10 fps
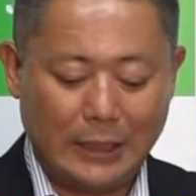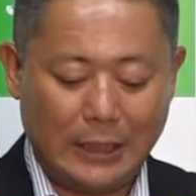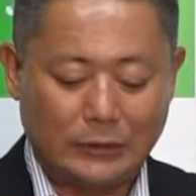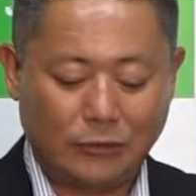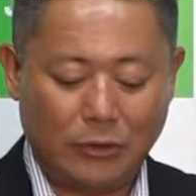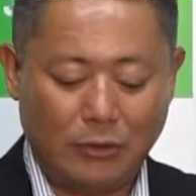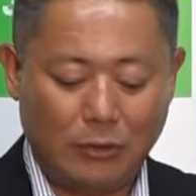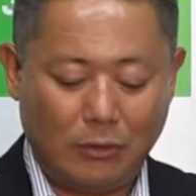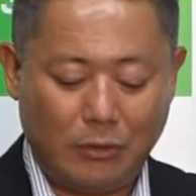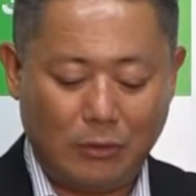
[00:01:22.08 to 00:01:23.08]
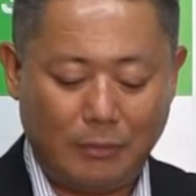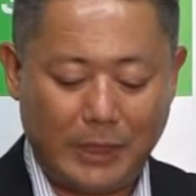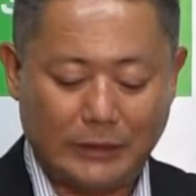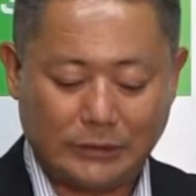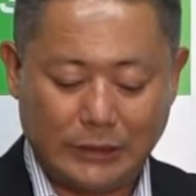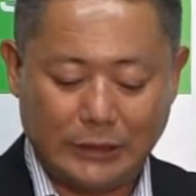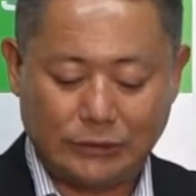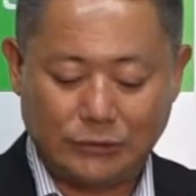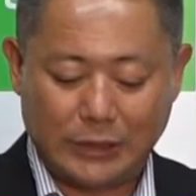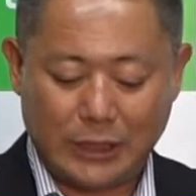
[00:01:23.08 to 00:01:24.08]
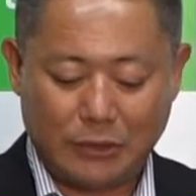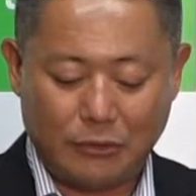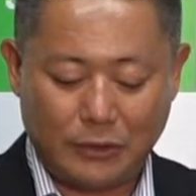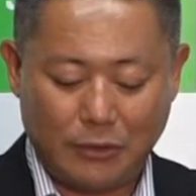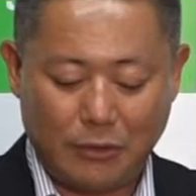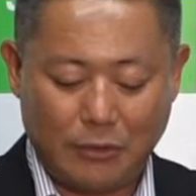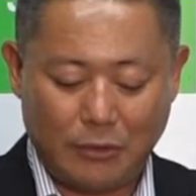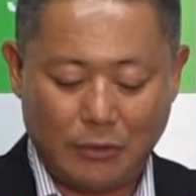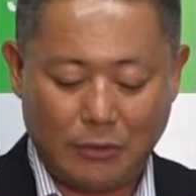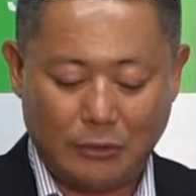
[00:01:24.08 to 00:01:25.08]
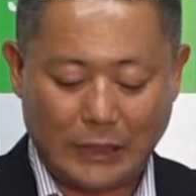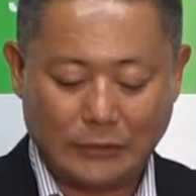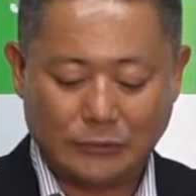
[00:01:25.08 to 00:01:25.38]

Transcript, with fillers: それをベースに修正協議を断